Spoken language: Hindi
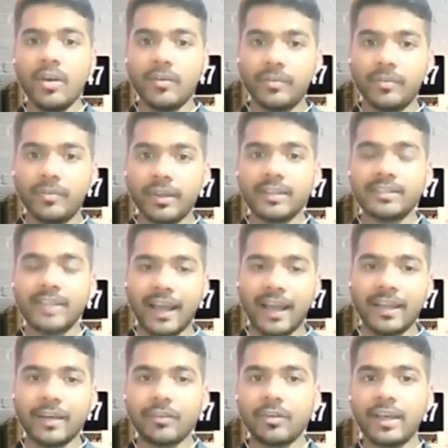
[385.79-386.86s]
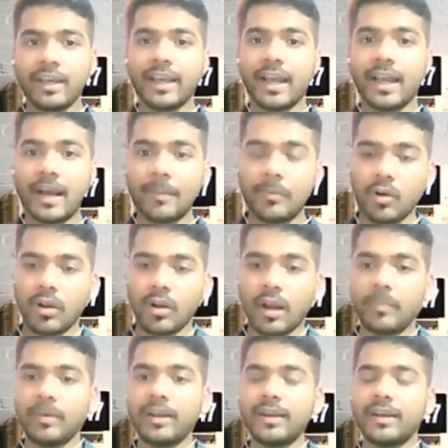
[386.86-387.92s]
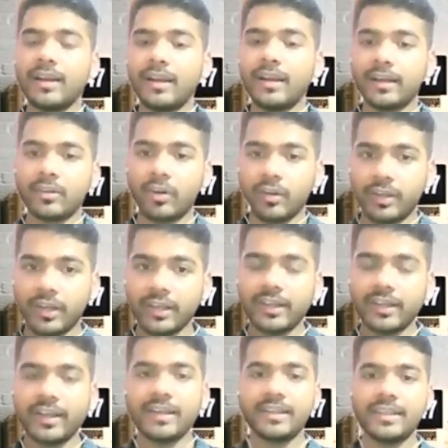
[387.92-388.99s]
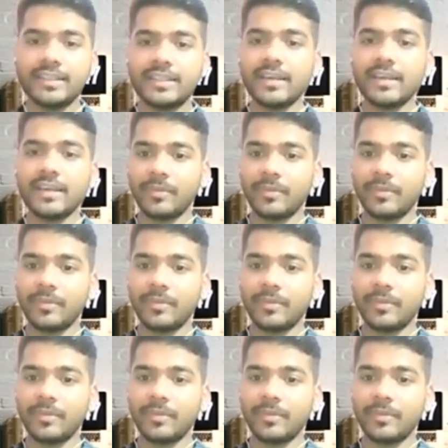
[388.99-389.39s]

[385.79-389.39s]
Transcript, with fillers: फिर इस आइडिया को लेकर आप लोग अपने रिलेटेड कंटेंट क्रिएट कीजिए